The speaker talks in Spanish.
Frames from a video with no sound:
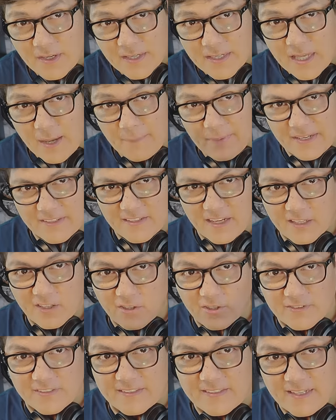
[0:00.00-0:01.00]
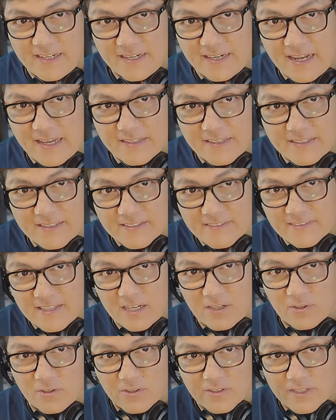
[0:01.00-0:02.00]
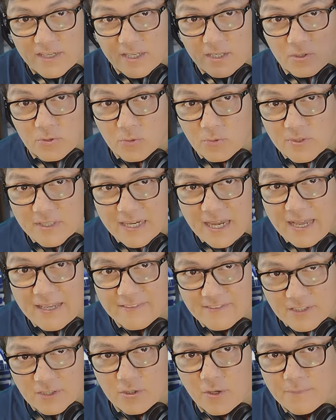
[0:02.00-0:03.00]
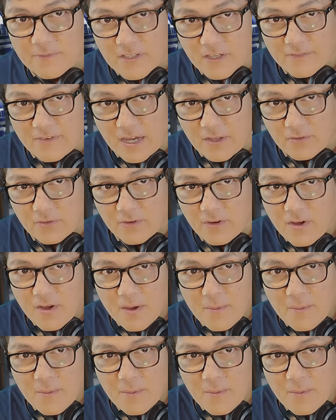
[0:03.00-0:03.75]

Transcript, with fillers: Que aparezcan cosas de la nada es algo que nunca ha sido observado.